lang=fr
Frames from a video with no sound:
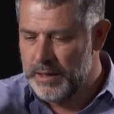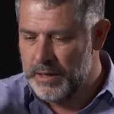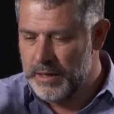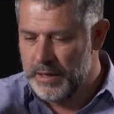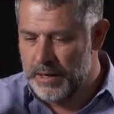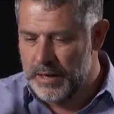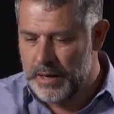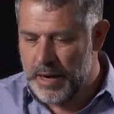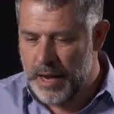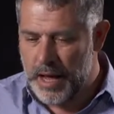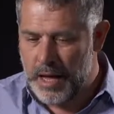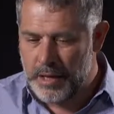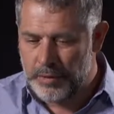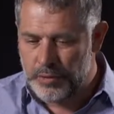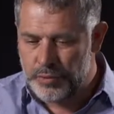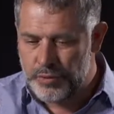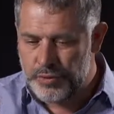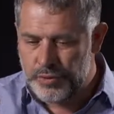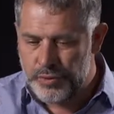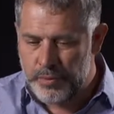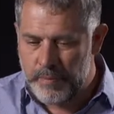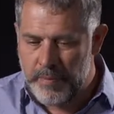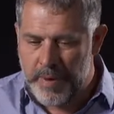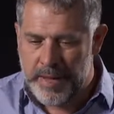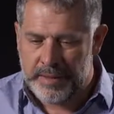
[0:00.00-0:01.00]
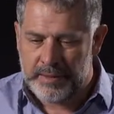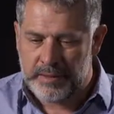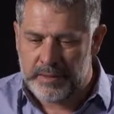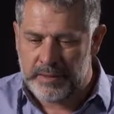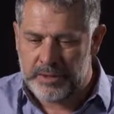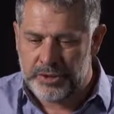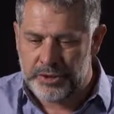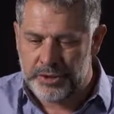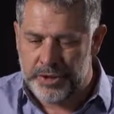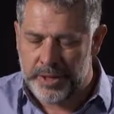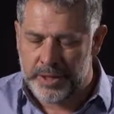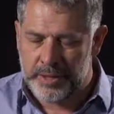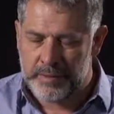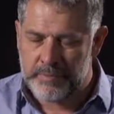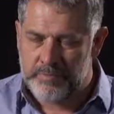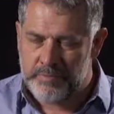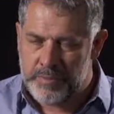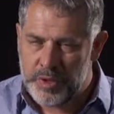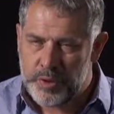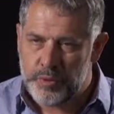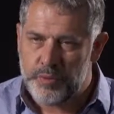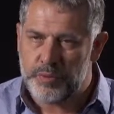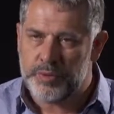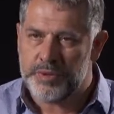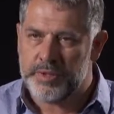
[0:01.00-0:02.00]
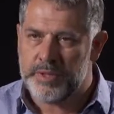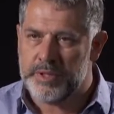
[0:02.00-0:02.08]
l'art de se battre chaque minute